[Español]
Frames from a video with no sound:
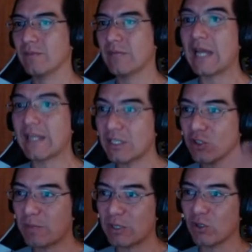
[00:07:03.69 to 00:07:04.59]
Ah, de
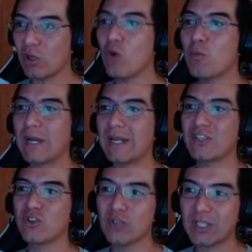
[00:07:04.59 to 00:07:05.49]
hecho, perdón, open.
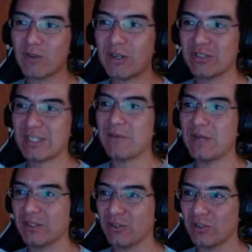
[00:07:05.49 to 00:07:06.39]
Choose es cuando está
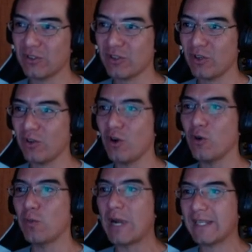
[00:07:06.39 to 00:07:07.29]
abierto. Entonces solo
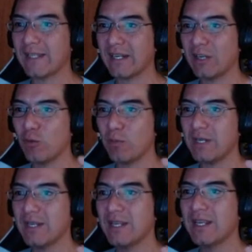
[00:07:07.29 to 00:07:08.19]
hay que darle
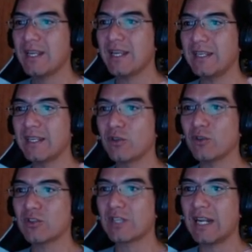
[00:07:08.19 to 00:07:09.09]
open y
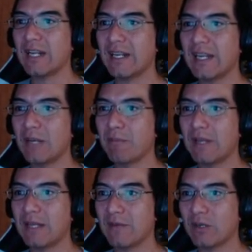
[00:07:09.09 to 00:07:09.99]
encontrar el
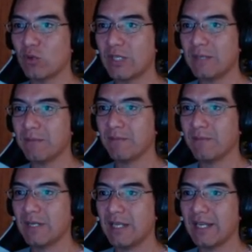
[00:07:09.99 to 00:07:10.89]
PDBQT.
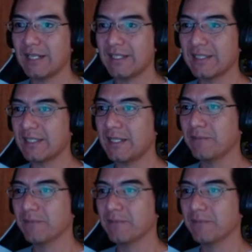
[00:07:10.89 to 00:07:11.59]
Aquí está.